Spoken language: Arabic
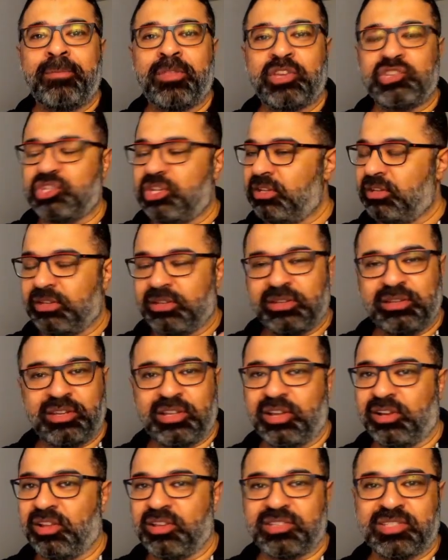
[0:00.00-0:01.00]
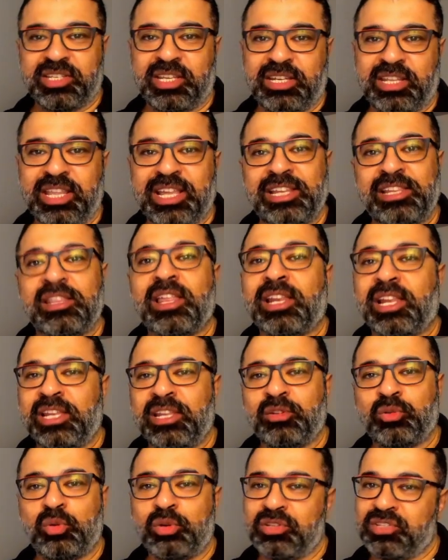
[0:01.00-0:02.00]
عشان خلاص احنا داخلين على
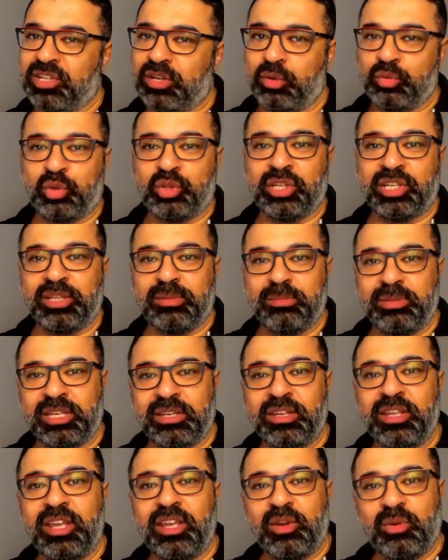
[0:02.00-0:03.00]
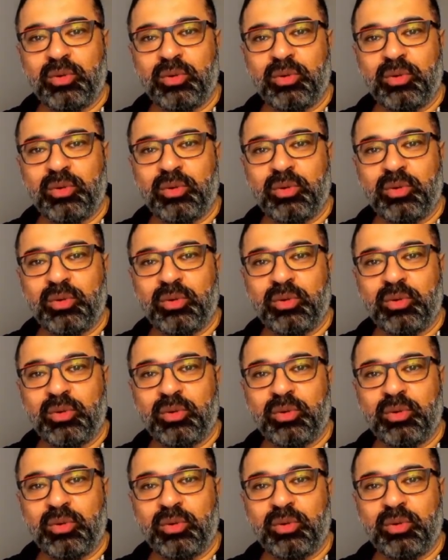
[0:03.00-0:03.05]
العيد كل سنه وانتم طيبين